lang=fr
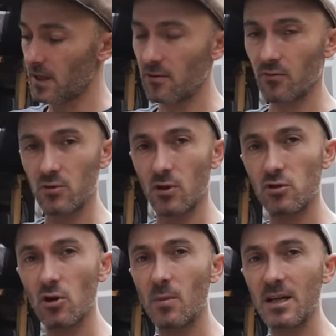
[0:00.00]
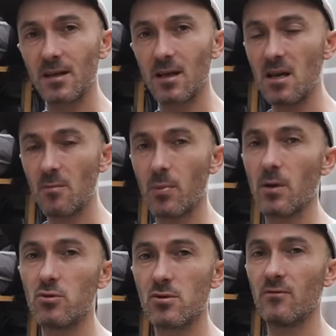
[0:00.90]
qui fonctionne sur batterie,
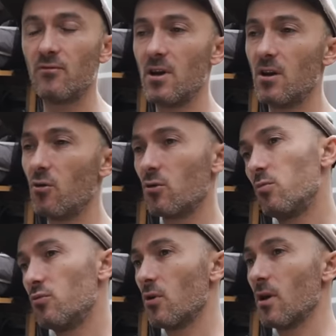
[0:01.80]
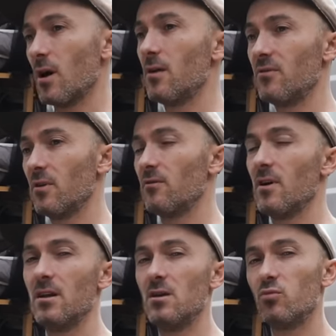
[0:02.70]
pas besoin de fil, donc pour la vie en
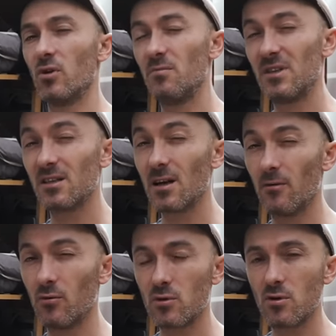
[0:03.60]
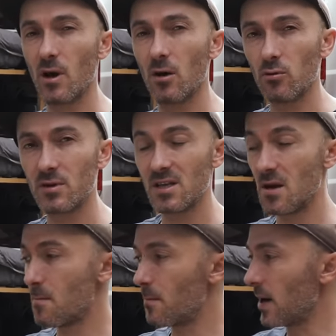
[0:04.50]
vanne et pour les petits travaux sur la route,
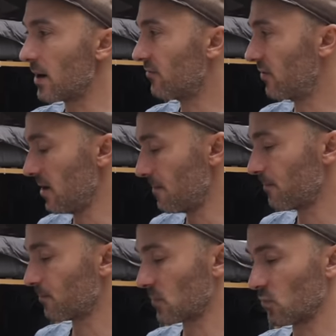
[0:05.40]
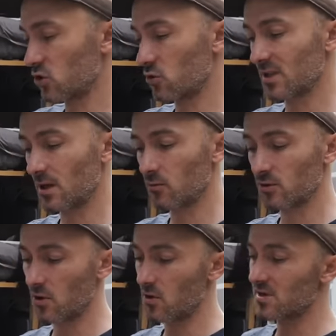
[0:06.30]
c'est parfait. Moi, je suis très
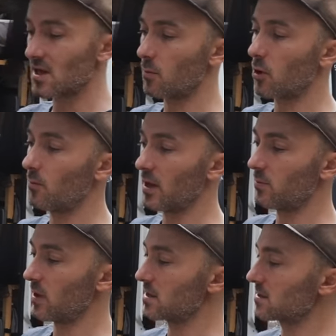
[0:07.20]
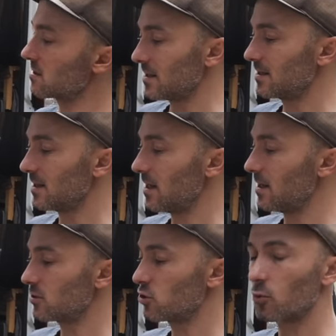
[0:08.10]
content, ça prend pas de place.
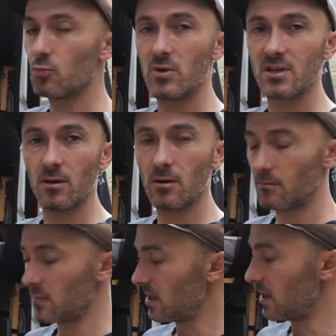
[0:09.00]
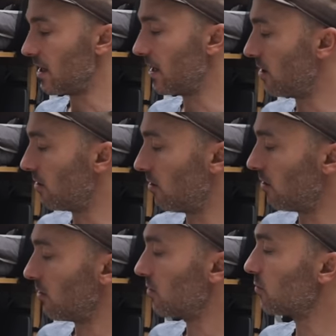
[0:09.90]
C'est surpuissant, il est
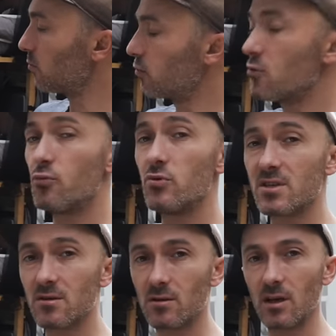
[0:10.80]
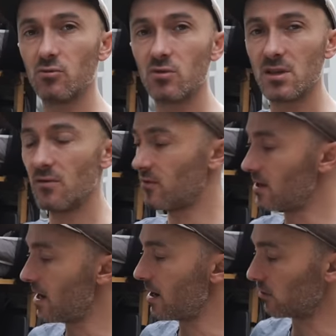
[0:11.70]
euh, plus puissant qu'un outil
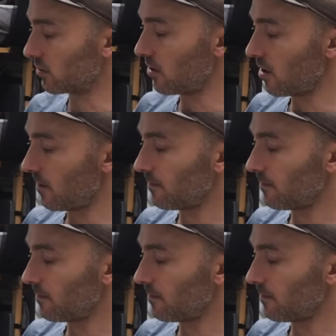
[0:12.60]
filaire encore.